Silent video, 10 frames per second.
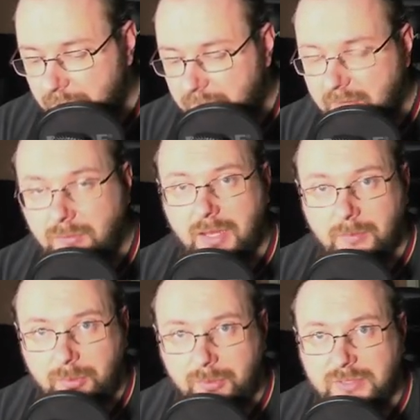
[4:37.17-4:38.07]
Fiery
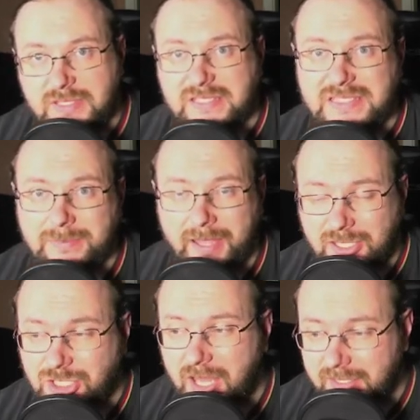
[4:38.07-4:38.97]
Impulse,
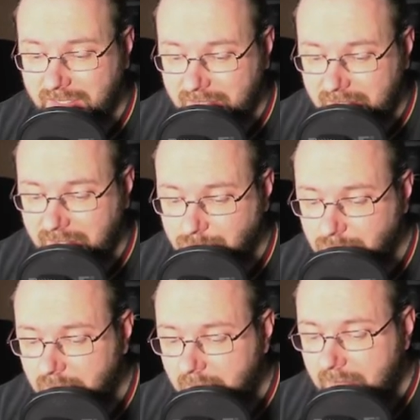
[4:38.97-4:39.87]
zwei Schaden an der
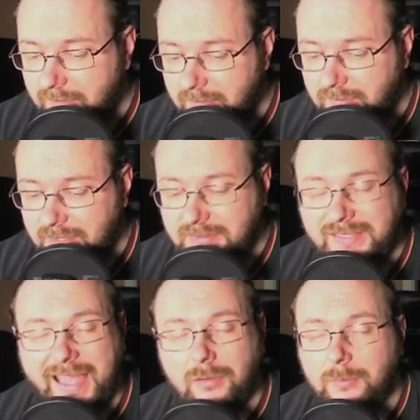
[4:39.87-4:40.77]
Kreatur. Wenn wir
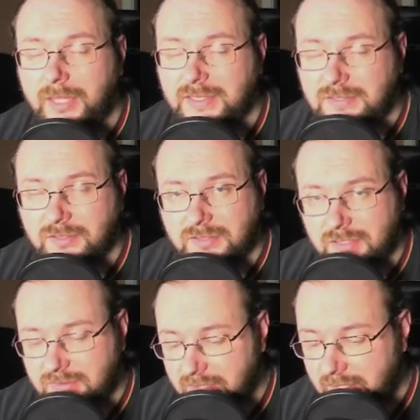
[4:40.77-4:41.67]
drei oder mehr Instant
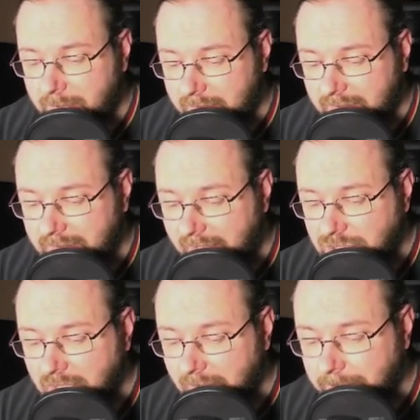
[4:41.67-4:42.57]
Resources drin haben, macht er
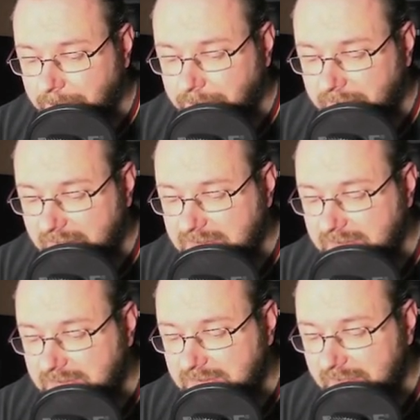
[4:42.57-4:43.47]
drei Schaden. Das
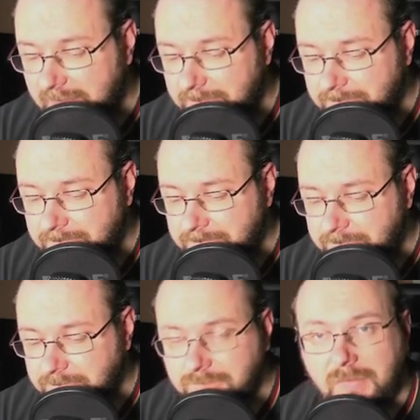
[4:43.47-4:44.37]
ist ähm,
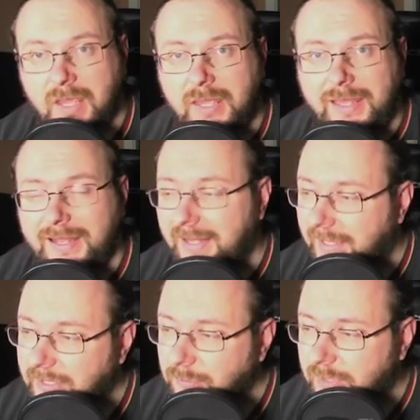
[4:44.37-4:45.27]

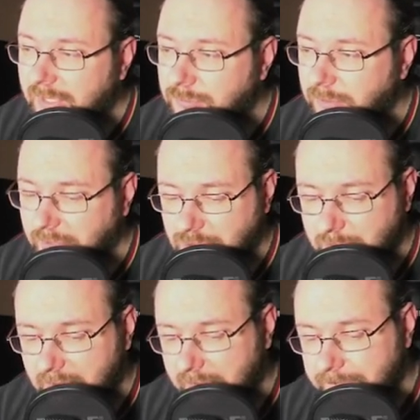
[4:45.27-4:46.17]
leider nur Kreatur, nicht
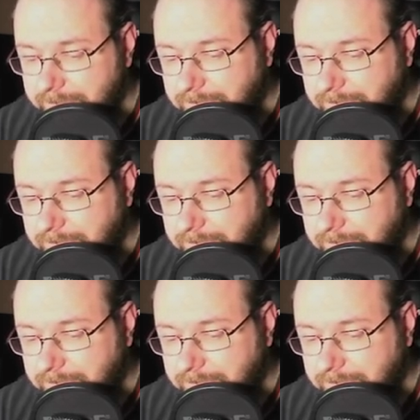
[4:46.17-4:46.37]
Spieler.